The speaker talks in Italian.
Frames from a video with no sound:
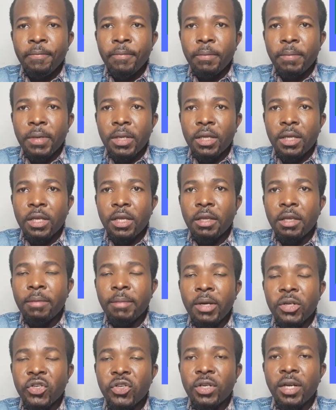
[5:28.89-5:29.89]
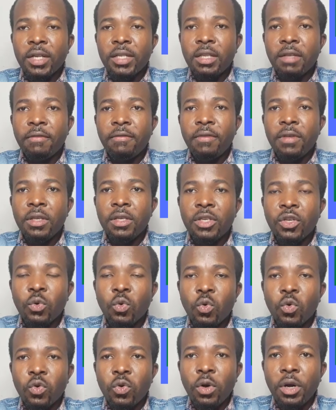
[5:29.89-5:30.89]
perché immaginatevi se
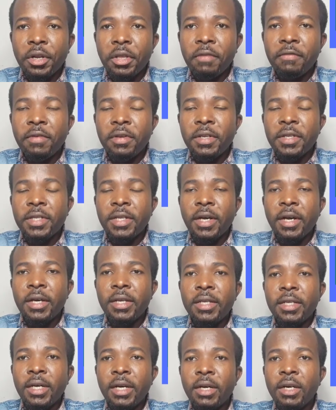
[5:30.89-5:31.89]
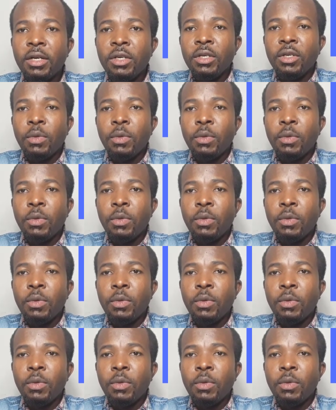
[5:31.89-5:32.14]
uno arriva in Italia